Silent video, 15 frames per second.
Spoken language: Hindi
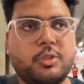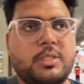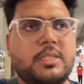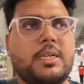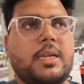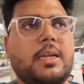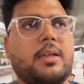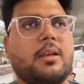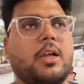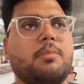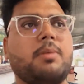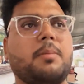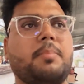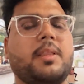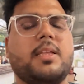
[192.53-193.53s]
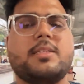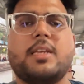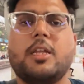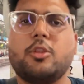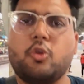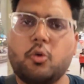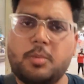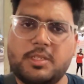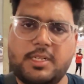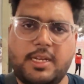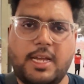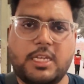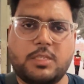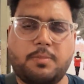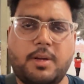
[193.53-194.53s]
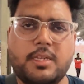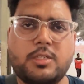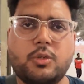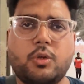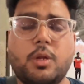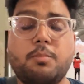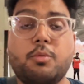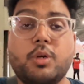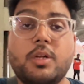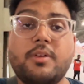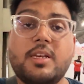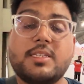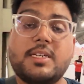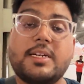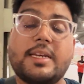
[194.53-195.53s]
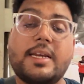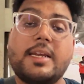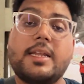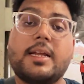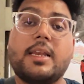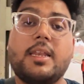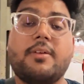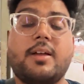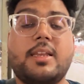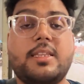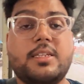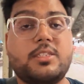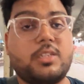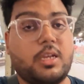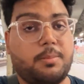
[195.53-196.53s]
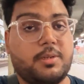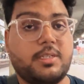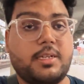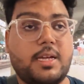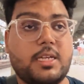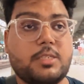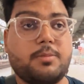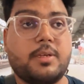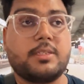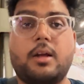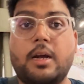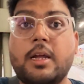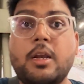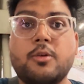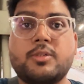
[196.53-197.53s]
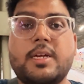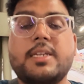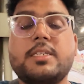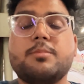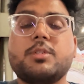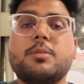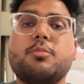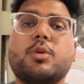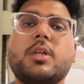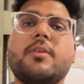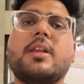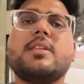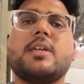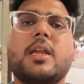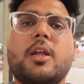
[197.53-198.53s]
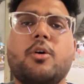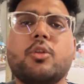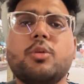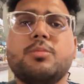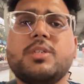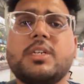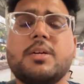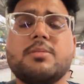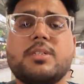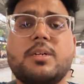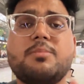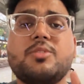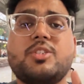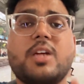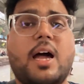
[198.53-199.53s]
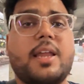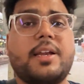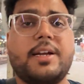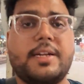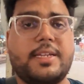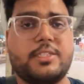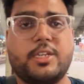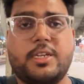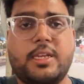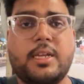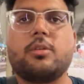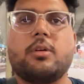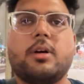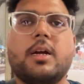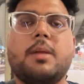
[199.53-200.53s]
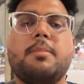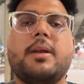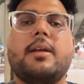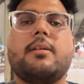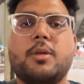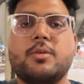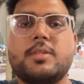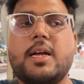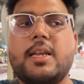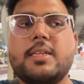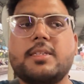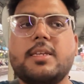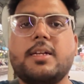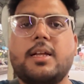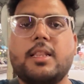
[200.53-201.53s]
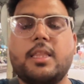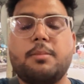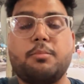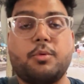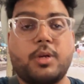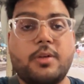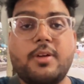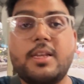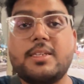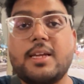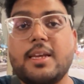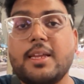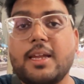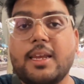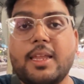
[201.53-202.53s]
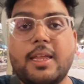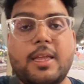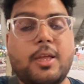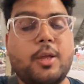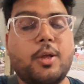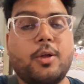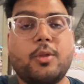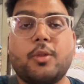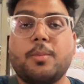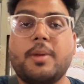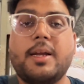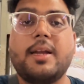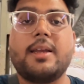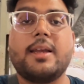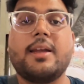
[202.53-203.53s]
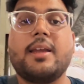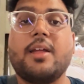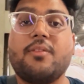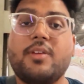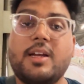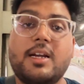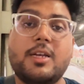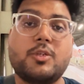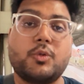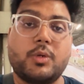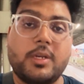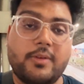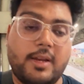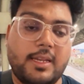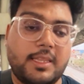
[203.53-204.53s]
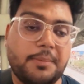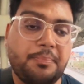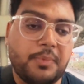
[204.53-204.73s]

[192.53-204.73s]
मुझे ये लगभग पता चला दो बजे के आसपास क्योंकि बोरीवली से ट्रेन निकलने वाली थी छः बजे के आसपास अगर नवसारी से मुझे बोरीवली जाना हो तो मुझे कम से कम चार घंटे चाहिए तो अगर मैं नवसारी से निकलता बोरीवली जाने के लिए तो मेरी ट्रेन डेफिनेटली छूटने वाली थी